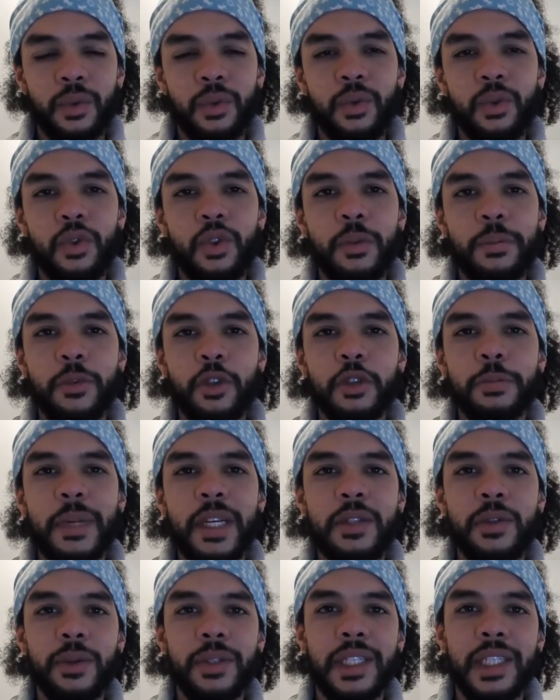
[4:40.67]
tu ne te penches pas
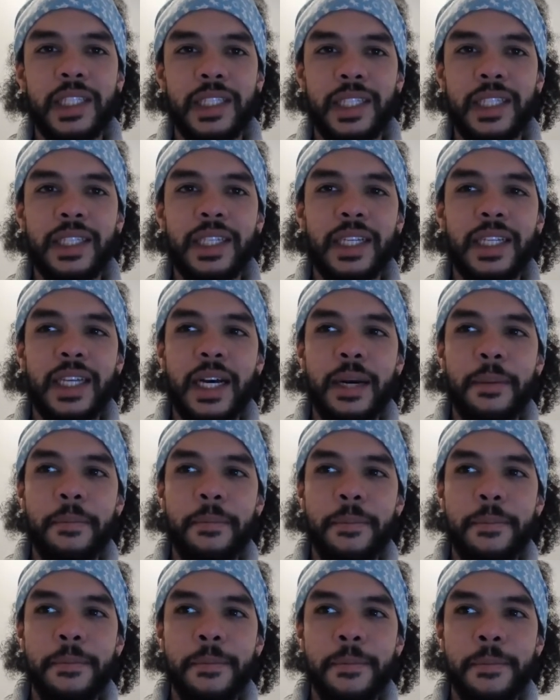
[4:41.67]
sur tes états
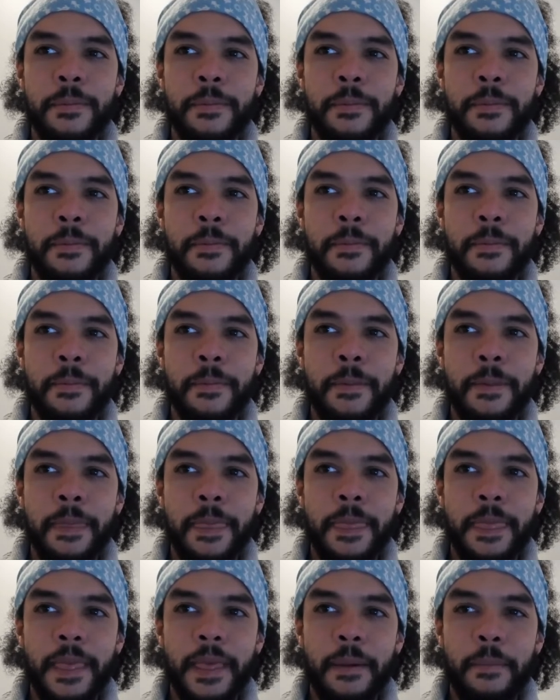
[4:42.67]
d'âme
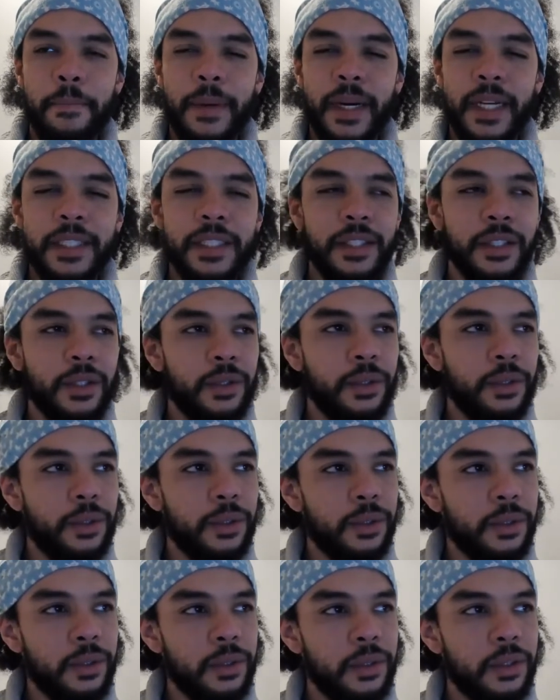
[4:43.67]
parce
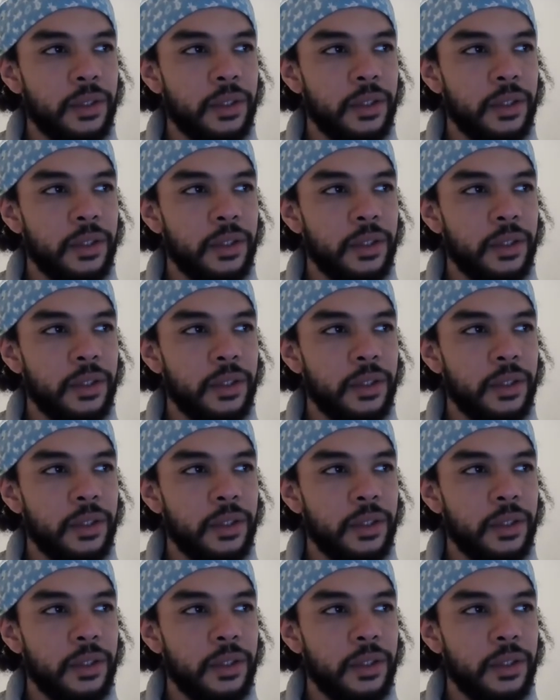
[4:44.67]
que